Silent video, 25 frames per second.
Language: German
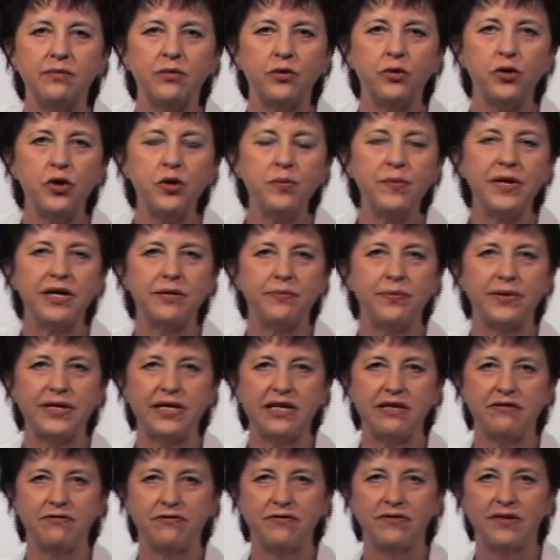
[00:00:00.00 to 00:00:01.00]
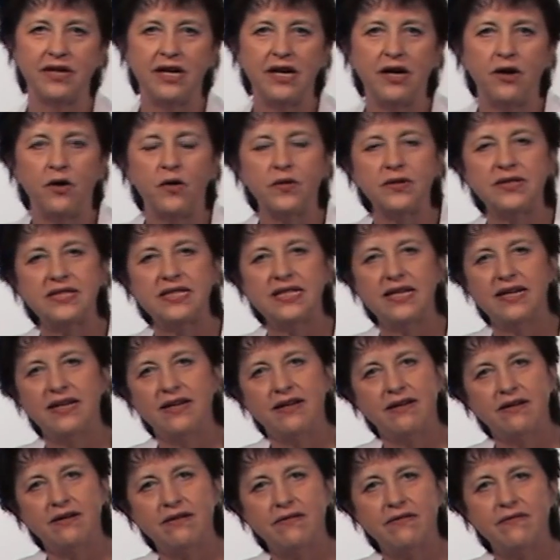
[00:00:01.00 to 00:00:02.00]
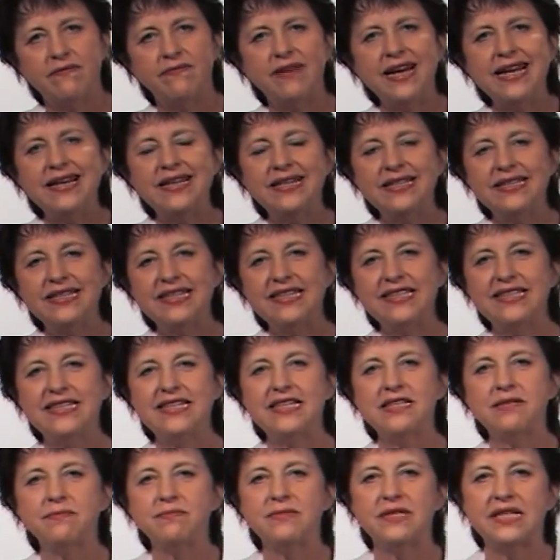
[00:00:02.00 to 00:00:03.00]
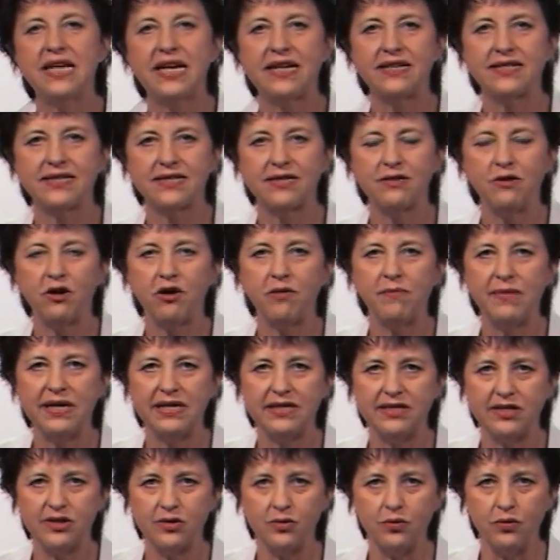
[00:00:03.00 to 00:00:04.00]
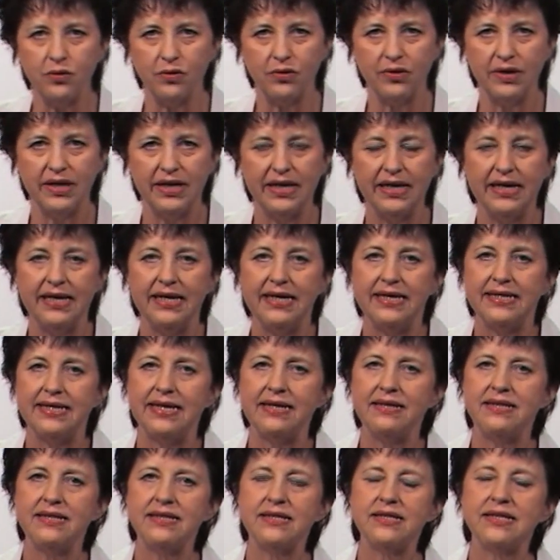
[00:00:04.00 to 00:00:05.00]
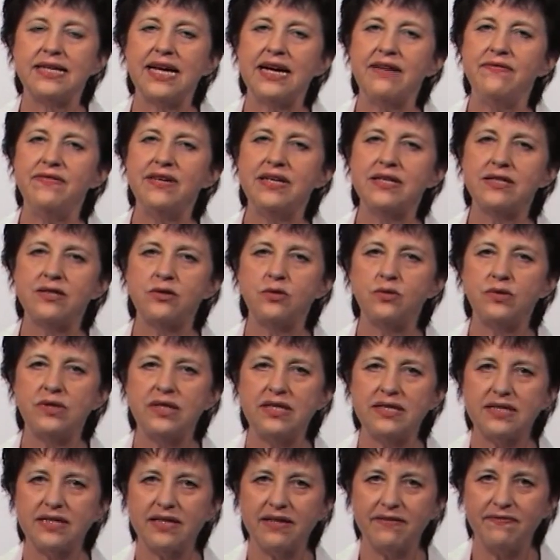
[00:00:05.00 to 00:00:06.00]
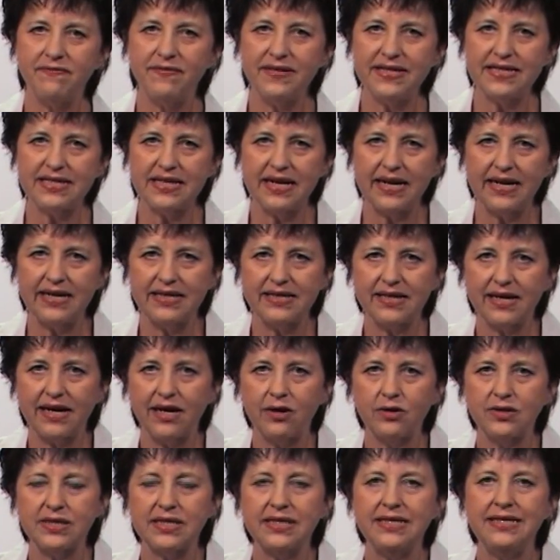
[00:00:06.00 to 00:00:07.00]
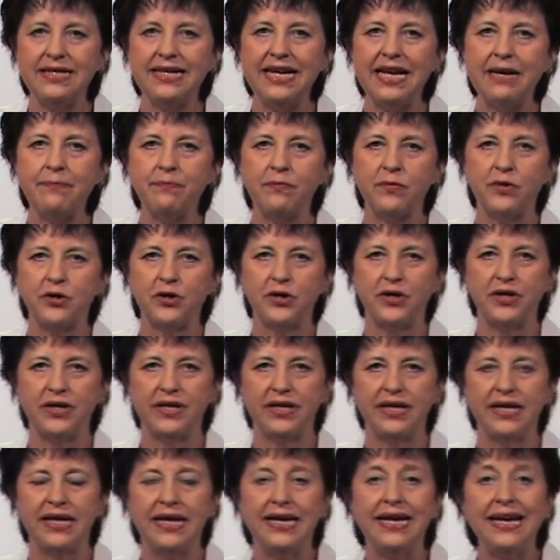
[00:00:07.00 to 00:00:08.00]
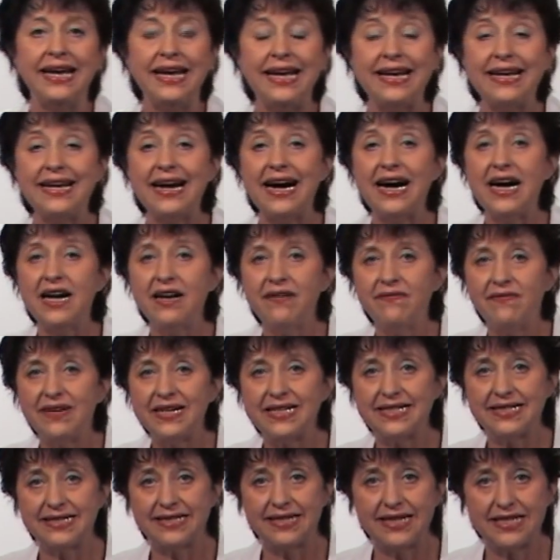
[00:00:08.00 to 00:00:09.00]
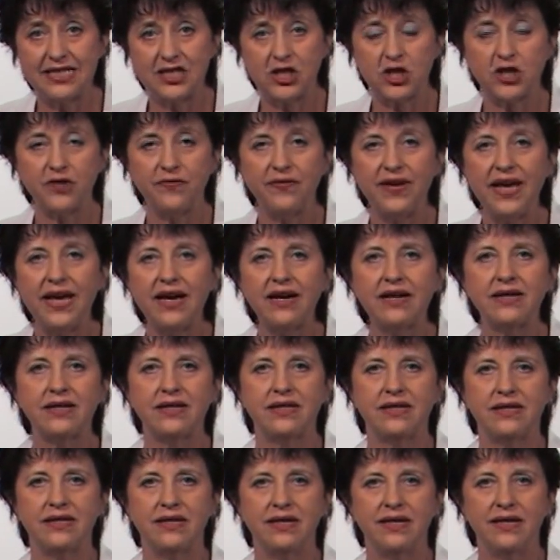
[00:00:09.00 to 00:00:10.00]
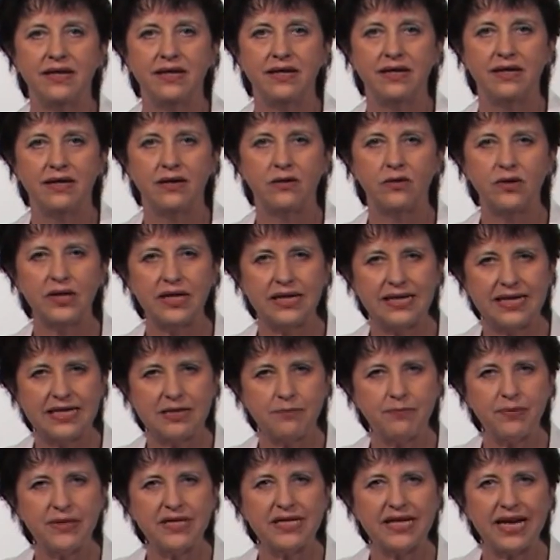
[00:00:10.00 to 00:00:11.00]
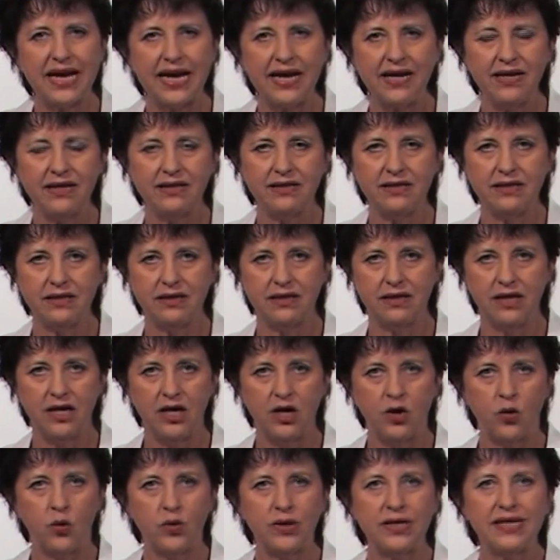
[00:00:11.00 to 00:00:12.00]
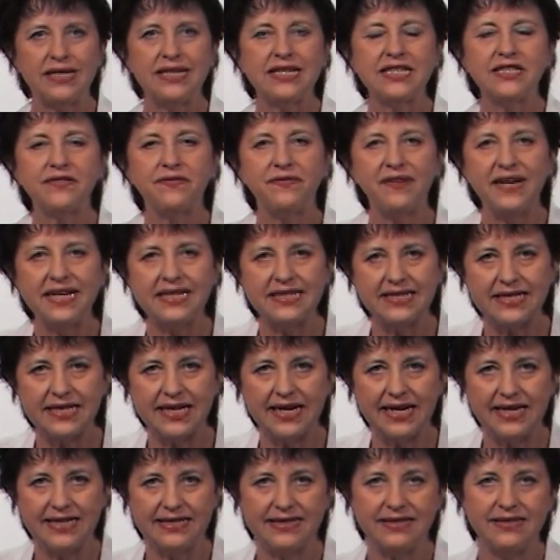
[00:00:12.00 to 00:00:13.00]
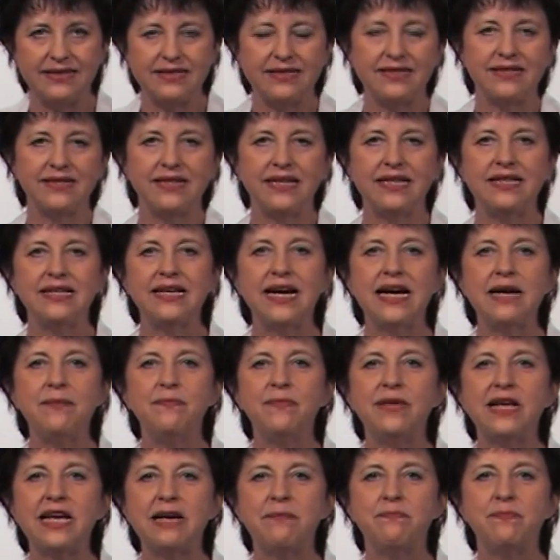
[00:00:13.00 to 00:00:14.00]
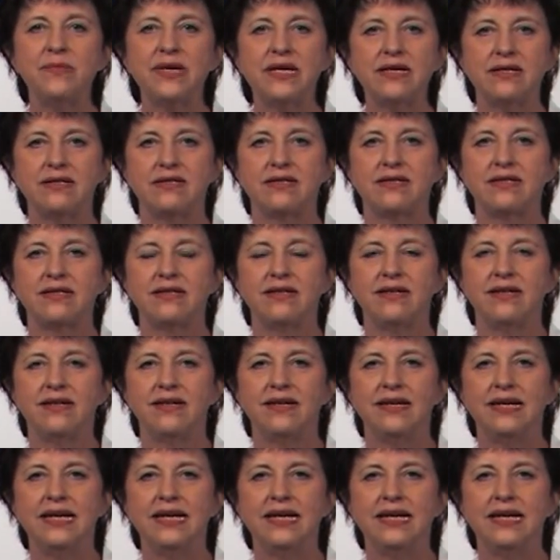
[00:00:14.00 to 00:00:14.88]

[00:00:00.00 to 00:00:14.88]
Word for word: dem Römerbrief. Und wende dich diesem Text nochmal zu. Denn da wirst du diese Gewissheit raus entnehmen können. Egal was das Schwere oder das Bedrängende oder das Festhaltende in deinem Leben ist